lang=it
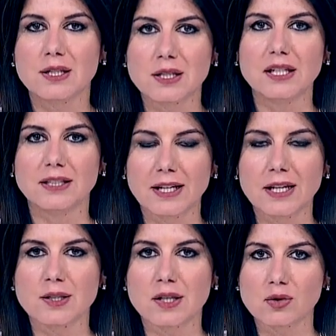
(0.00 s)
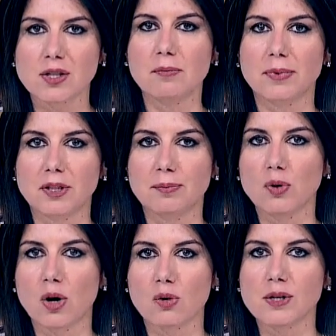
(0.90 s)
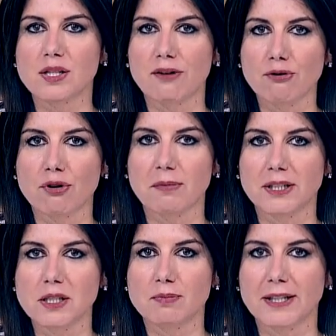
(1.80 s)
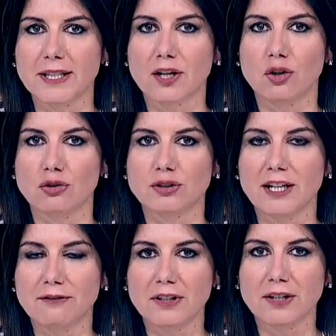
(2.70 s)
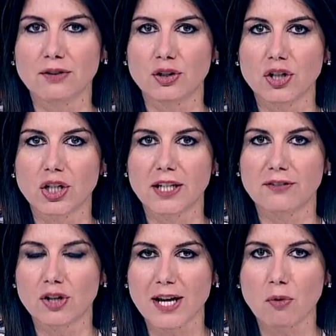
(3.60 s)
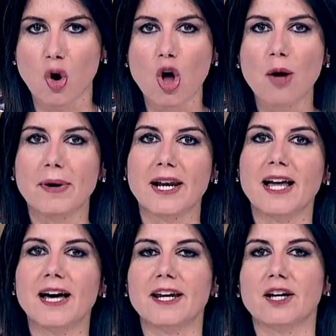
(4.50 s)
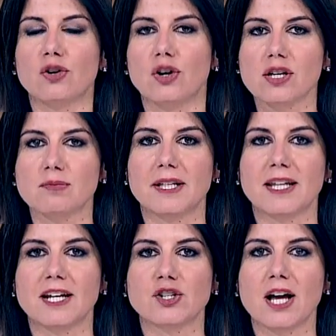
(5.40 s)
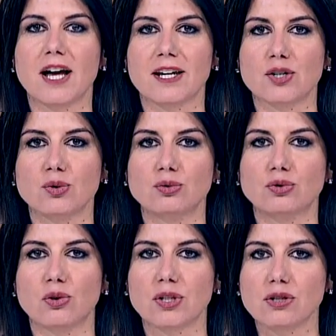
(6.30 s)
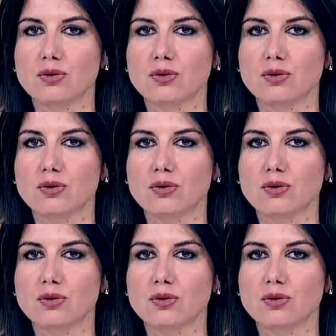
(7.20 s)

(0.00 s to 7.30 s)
si interessano sempre di più a questa forma di spettacolo dal vivo e noi ne vogliamo parlare con l'ospite che ci ha raggiunto in